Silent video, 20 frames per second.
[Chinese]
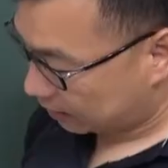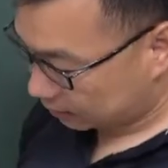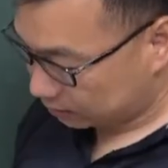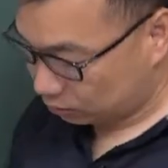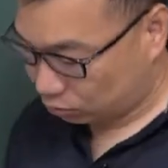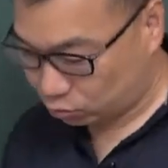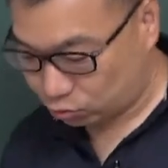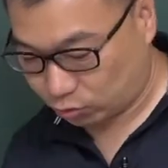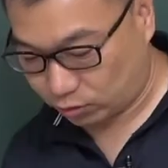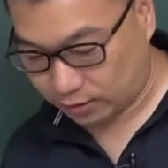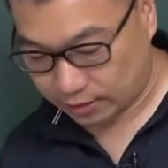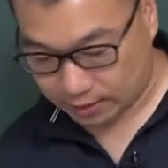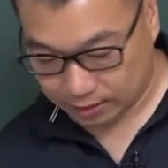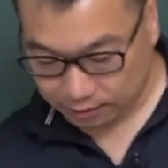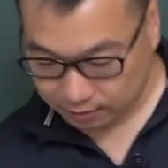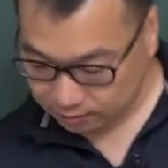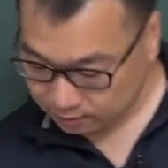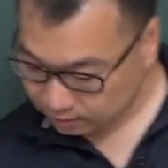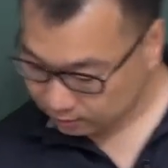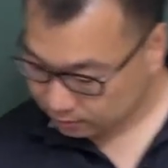应该是有作业
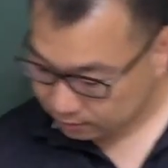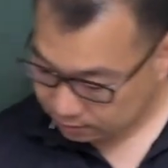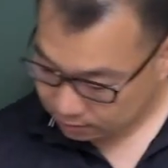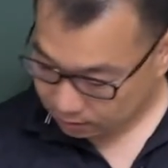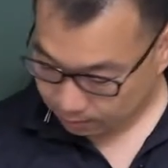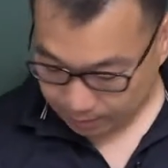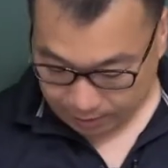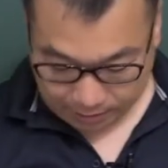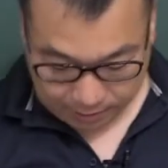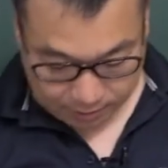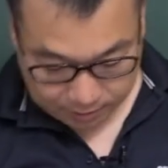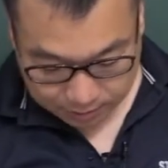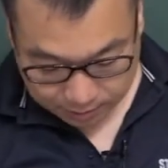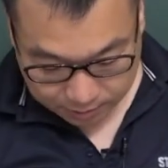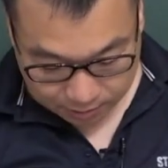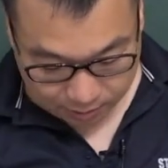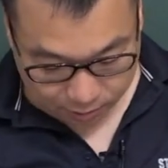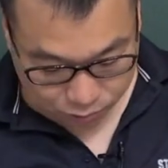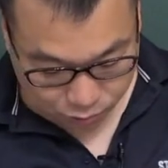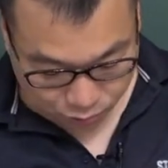了，好吧？
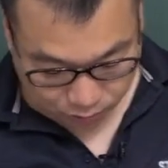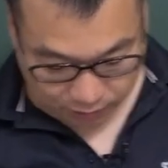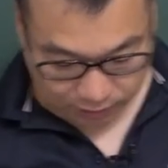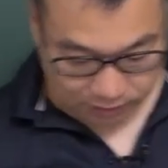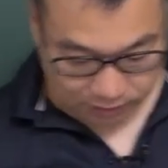那作